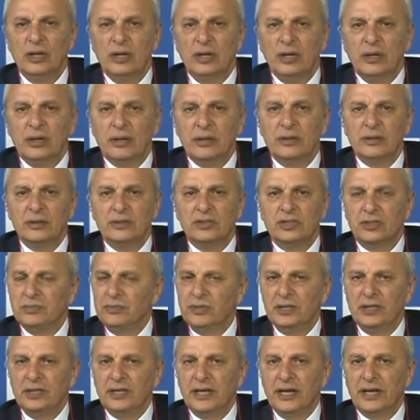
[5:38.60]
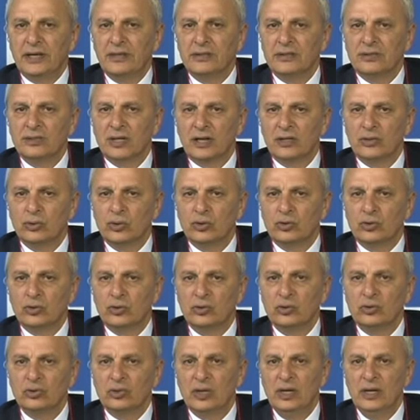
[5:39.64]
E, şimdi niye
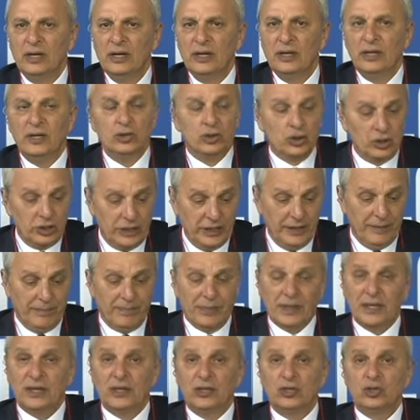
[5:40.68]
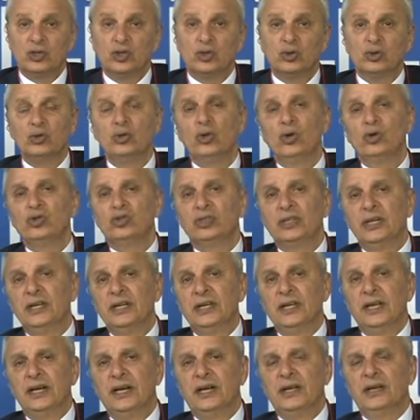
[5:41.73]
saklıyorsunuz? Çünkü şunu göğüslerini
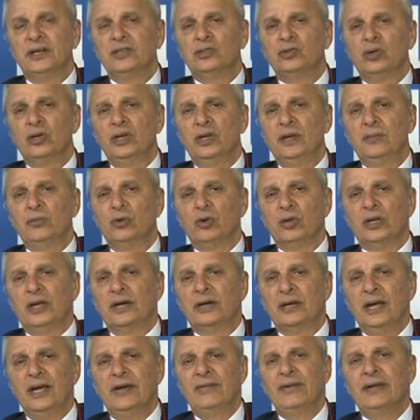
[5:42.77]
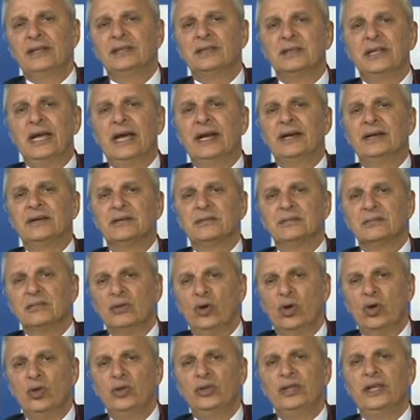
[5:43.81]
gere gere söyleyemiyorlar. Evetler
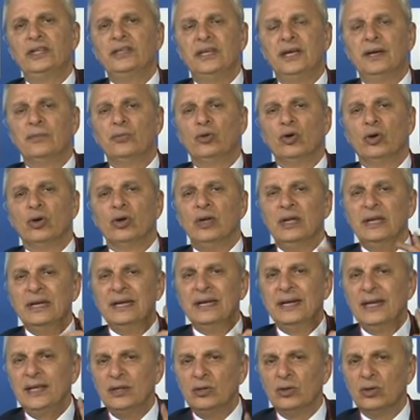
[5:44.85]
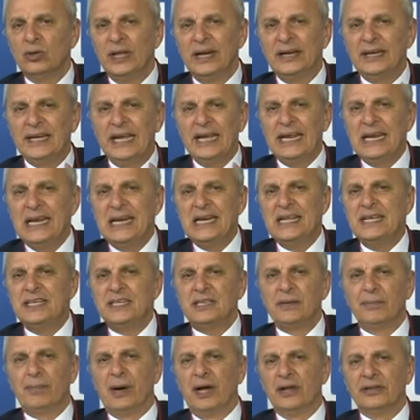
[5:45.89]
önde diyemiyor. Ne diyorlar?
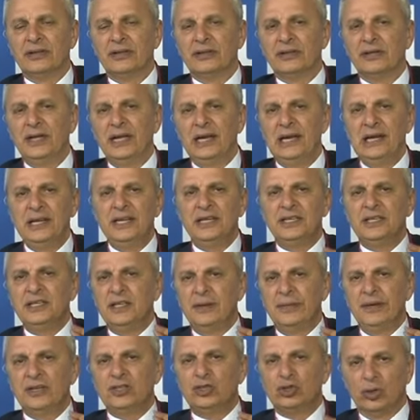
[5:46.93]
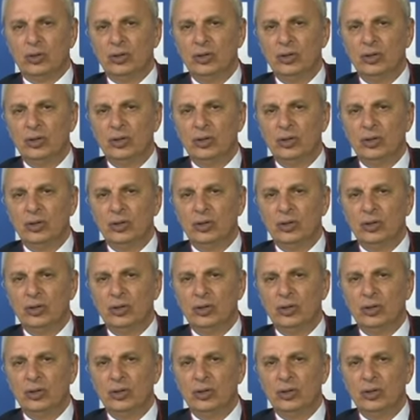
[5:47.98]
52 bandı. 52 demek şu.